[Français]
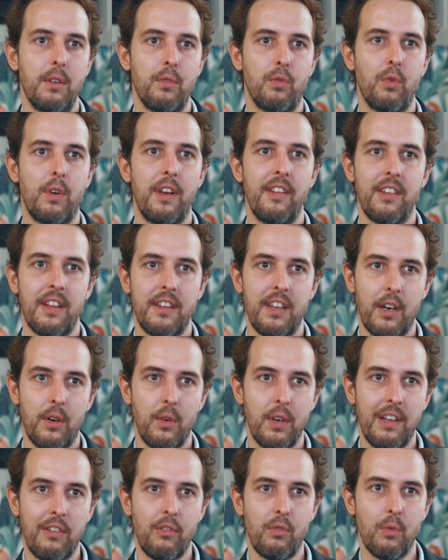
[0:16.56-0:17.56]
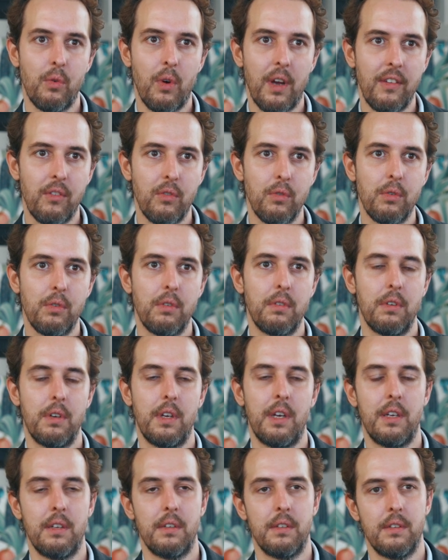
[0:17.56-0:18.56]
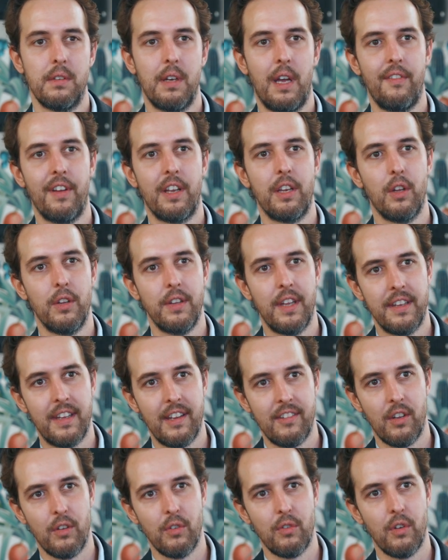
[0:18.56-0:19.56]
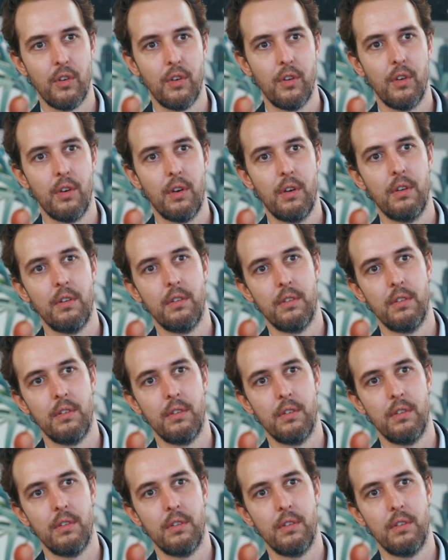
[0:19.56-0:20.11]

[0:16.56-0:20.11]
toutes les interconnexions réseau avec notre data center,